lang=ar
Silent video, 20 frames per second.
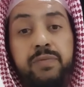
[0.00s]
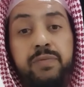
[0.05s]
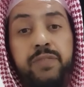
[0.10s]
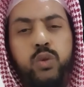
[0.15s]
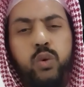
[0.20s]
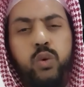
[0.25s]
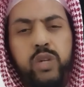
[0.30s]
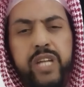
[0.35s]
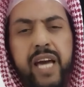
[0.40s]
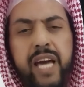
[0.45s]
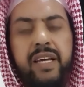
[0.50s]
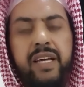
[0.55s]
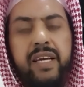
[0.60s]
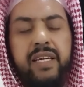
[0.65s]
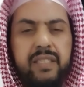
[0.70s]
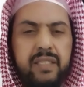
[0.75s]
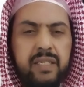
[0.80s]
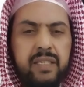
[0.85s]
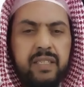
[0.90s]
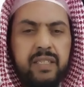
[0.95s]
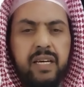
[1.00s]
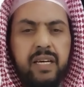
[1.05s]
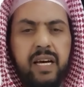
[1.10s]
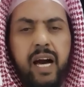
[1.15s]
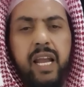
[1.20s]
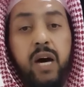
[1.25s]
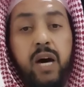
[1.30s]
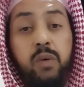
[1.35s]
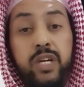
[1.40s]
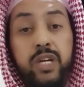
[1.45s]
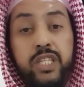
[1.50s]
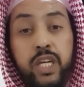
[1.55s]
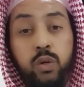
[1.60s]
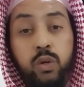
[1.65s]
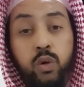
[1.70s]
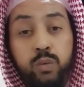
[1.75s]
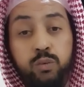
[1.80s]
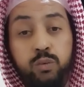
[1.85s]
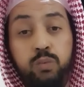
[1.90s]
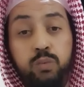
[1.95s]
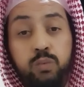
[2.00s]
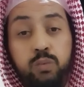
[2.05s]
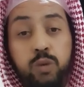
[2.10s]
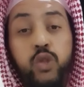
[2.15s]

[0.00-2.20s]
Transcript: في السنة على وجه العموم